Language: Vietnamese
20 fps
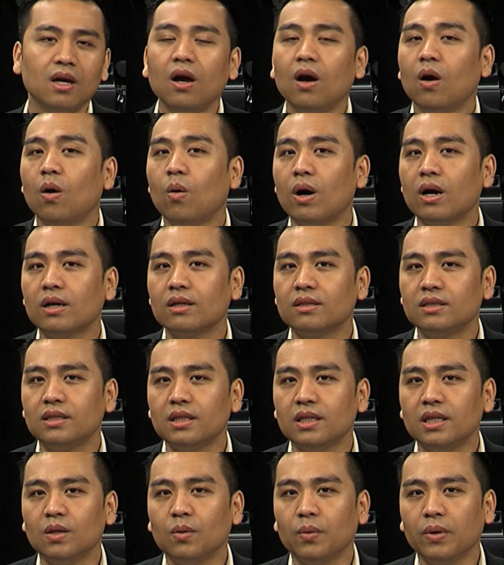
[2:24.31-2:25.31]
Hoặc
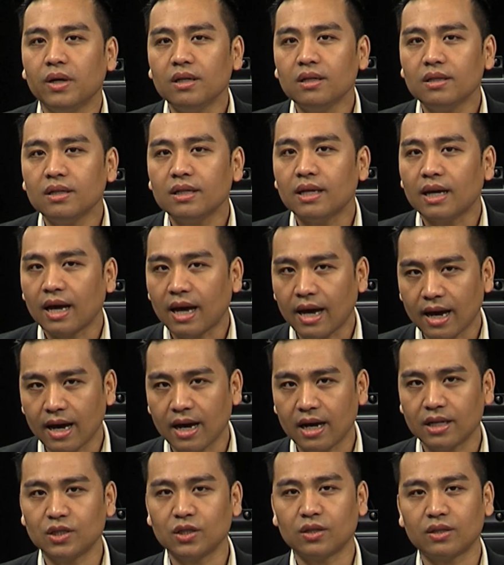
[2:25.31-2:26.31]
chị Nguyễn Thị
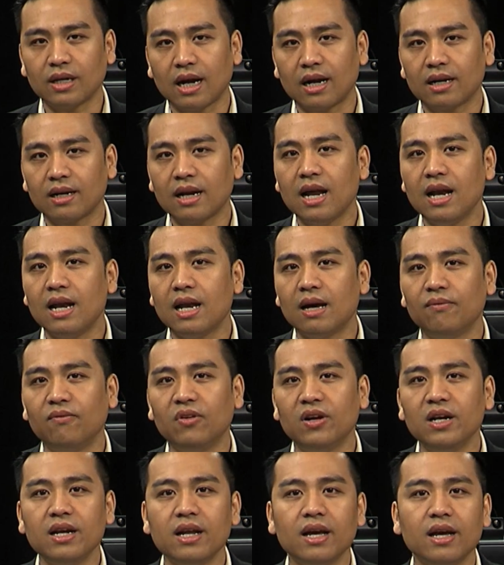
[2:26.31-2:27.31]
Hà cho rằng đây là
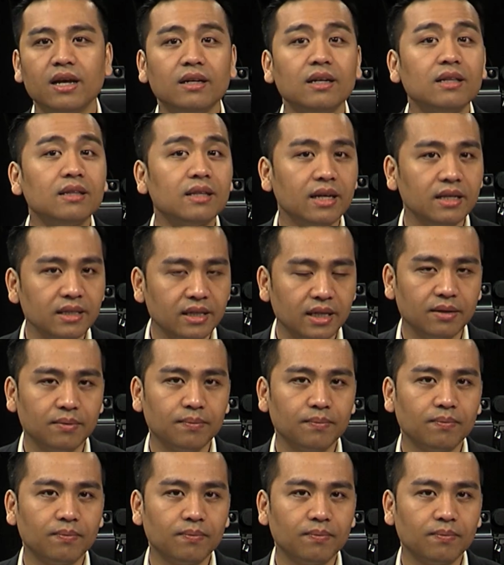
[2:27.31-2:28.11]
vấn đề rất tế nhị.